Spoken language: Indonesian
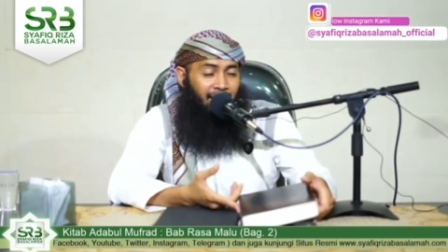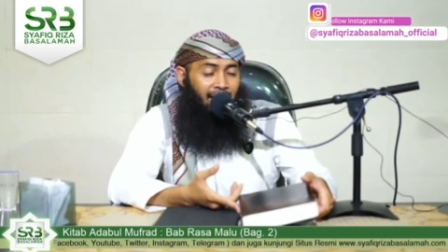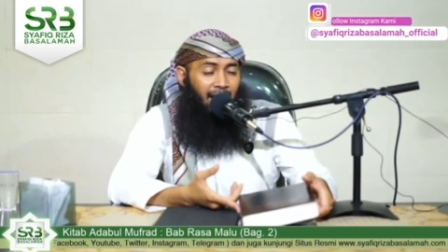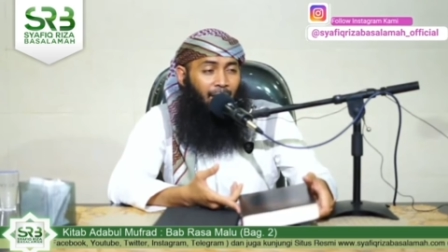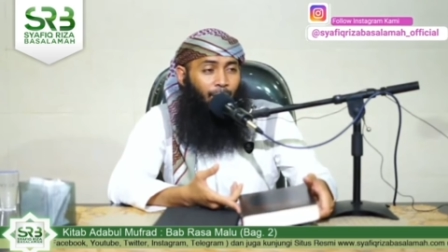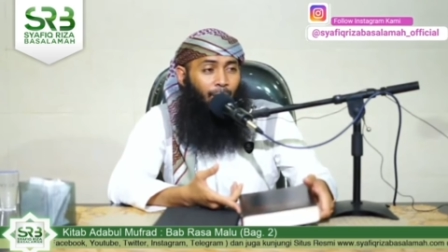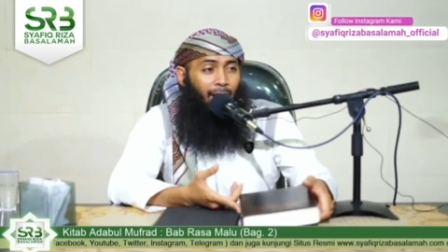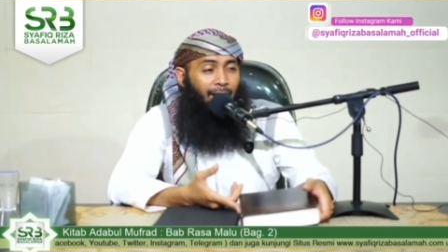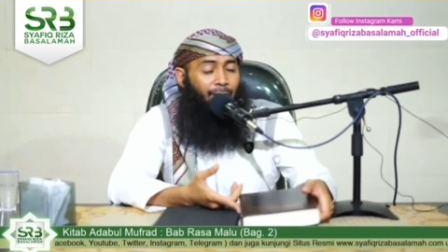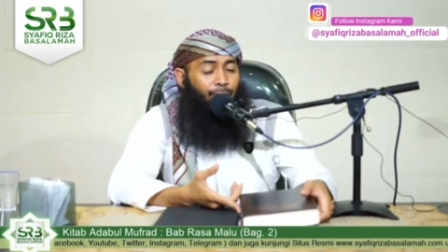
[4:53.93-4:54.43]

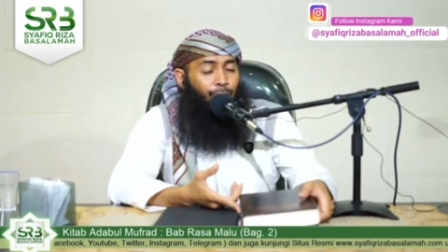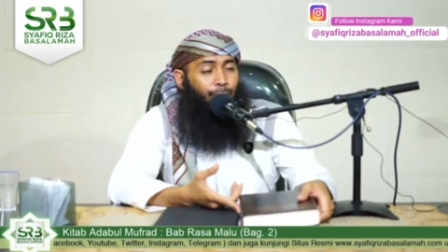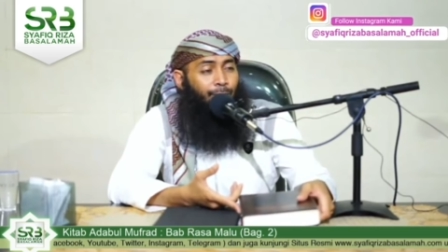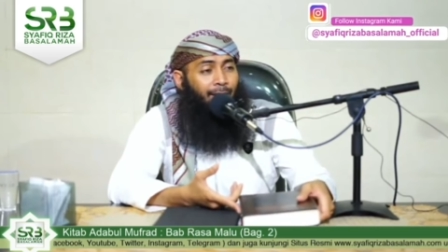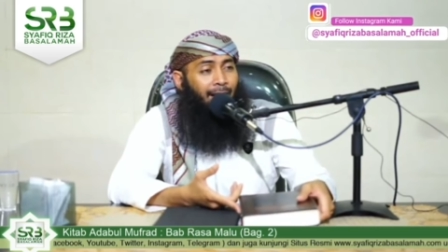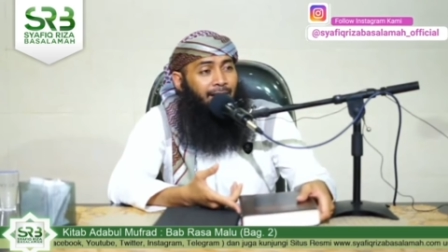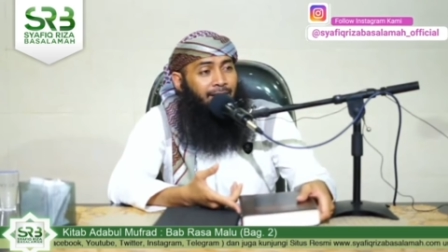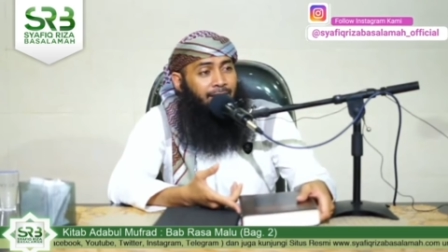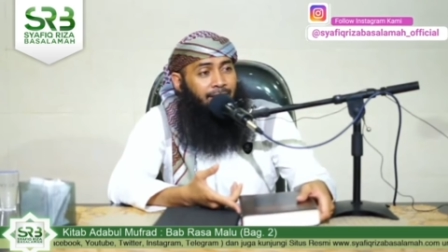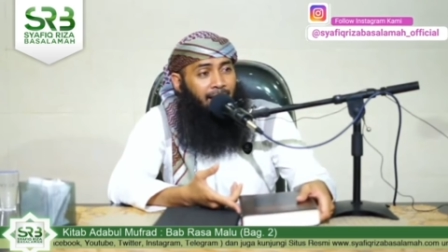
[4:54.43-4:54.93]
Kalau antum
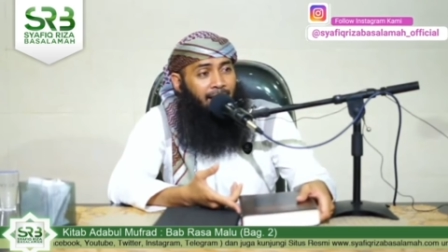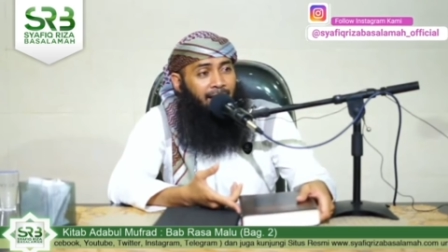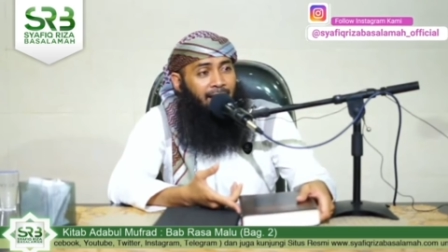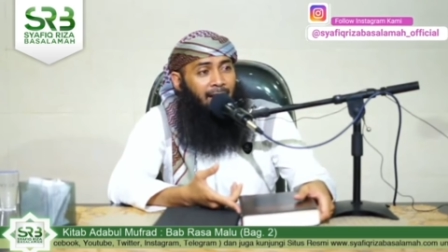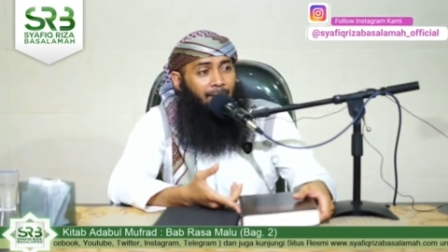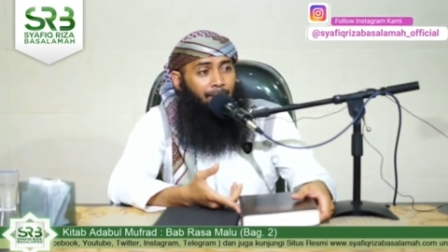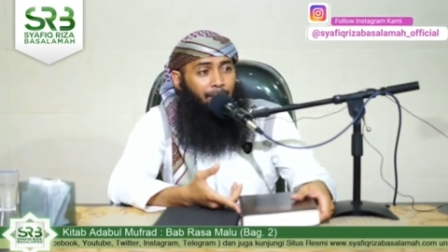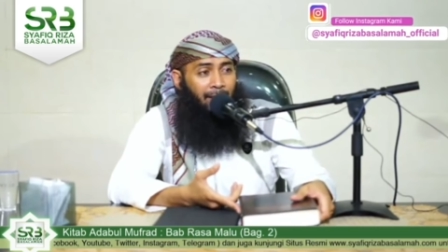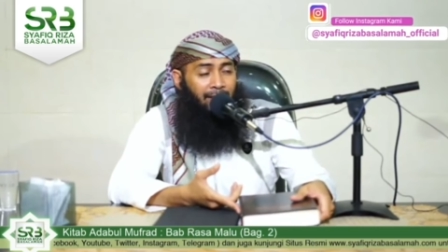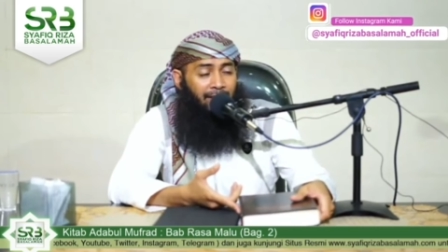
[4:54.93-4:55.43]
nggak
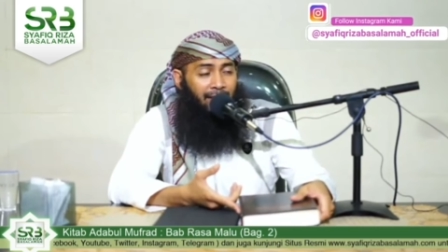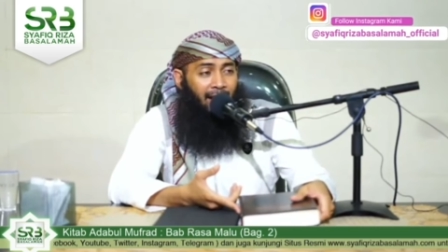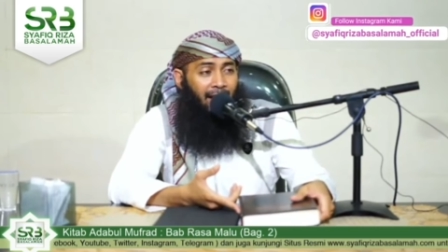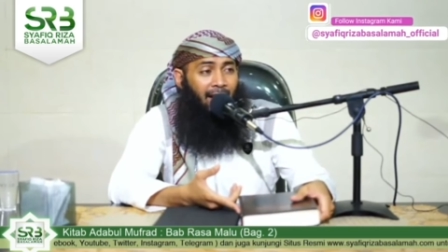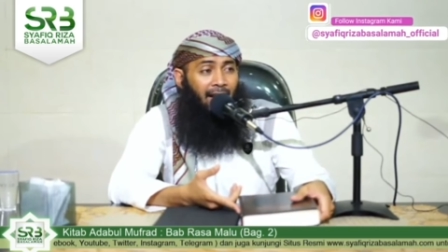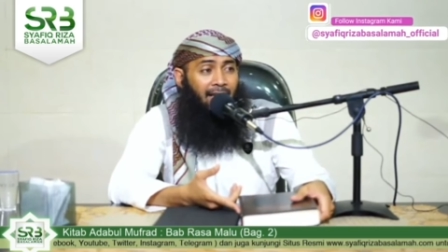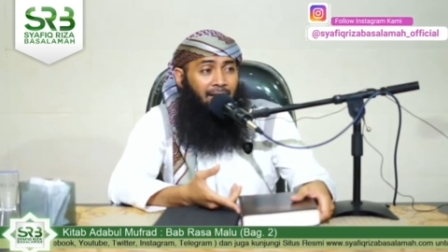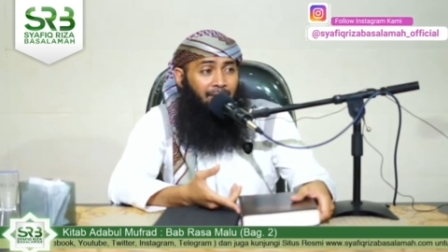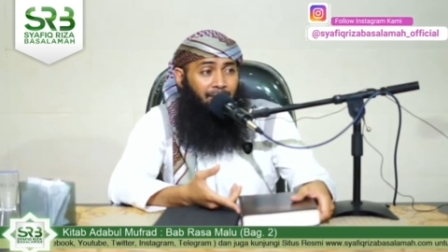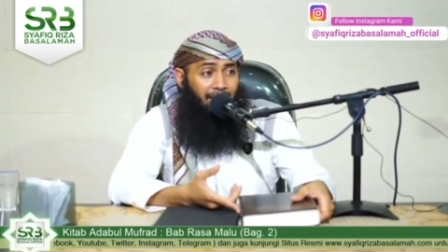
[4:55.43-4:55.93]
jaga
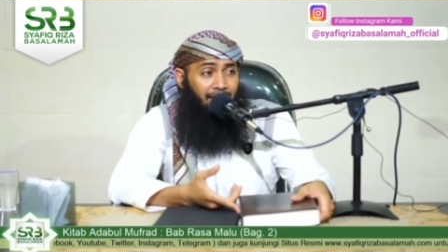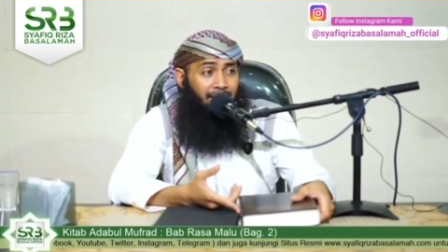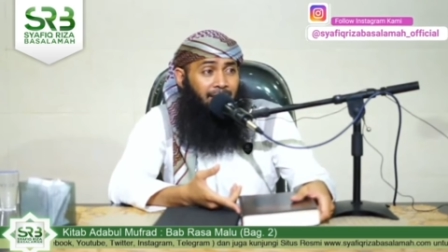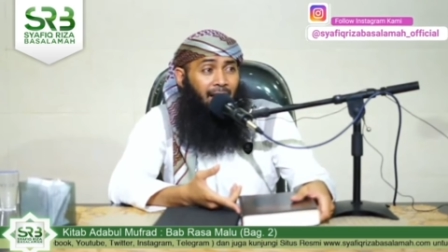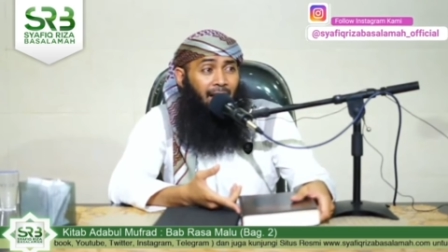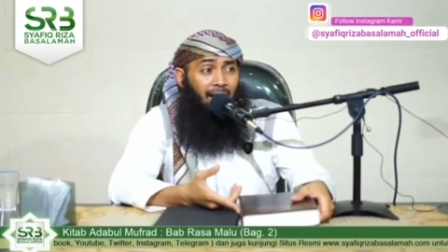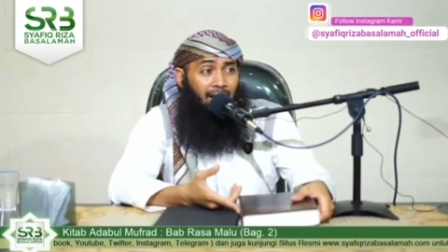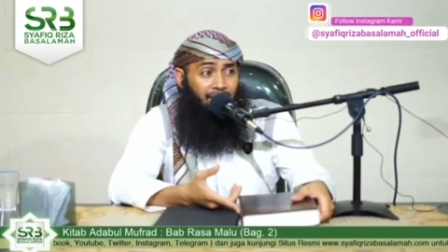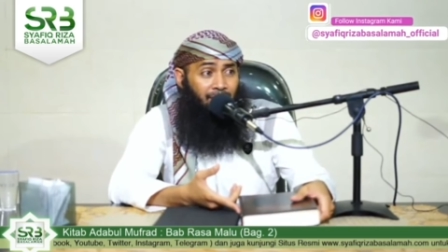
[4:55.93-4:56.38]
pandangan mata